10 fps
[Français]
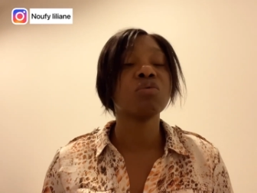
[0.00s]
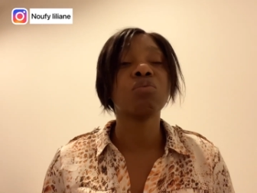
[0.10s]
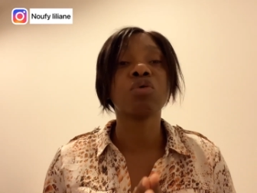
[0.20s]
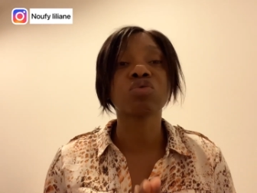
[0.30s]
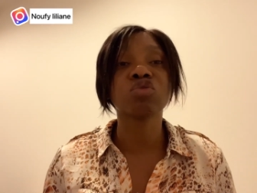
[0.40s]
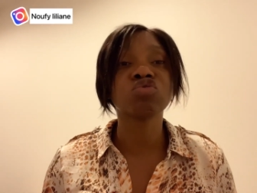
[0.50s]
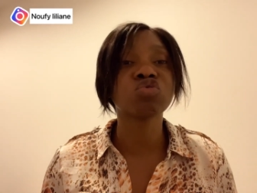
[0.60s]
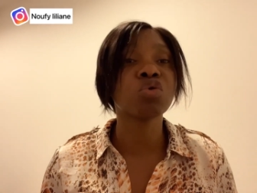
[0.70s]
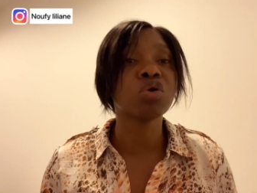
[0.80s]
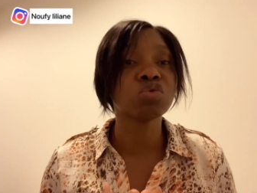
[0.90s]
Montrez
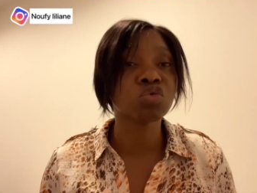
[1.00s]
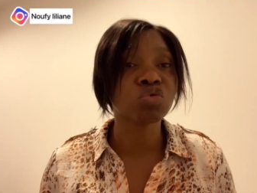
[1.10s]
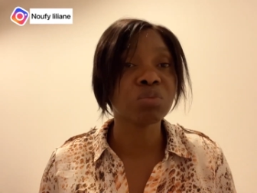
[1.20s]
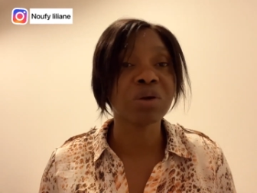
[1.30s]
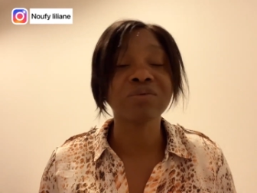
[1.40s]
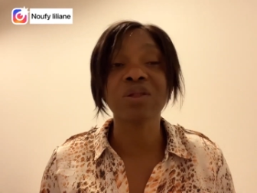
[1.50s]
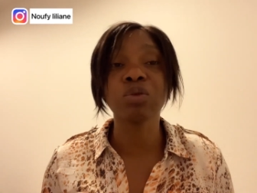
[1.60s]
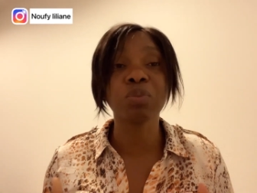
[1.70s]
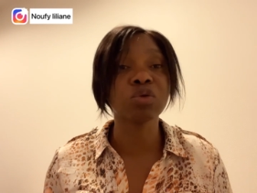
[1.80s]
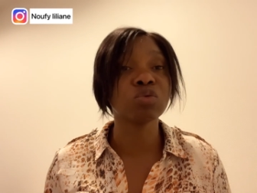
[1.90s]
juste un document. Ça
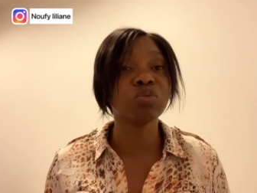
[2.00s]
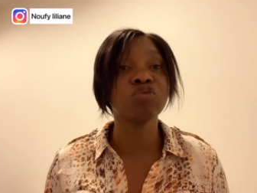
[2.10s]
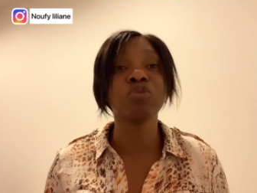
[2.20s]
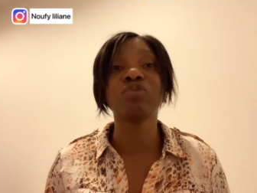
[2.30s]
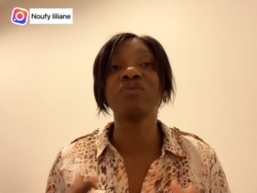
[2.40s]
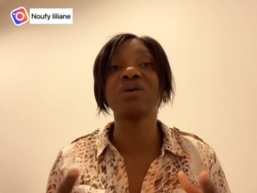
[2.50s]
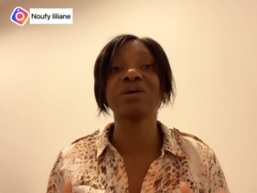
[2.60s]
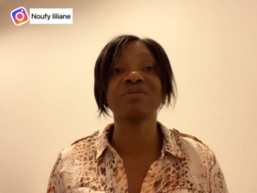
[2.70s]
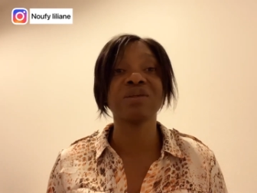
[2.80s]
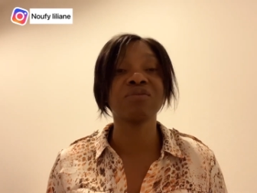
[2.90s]
dépend de vous. Vous pouvez
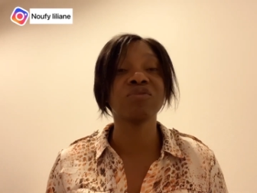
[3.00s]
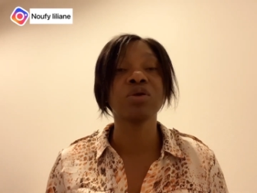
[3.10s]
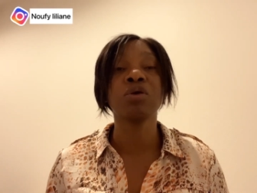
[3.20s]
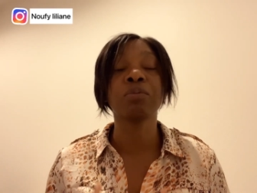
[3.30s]
réserver.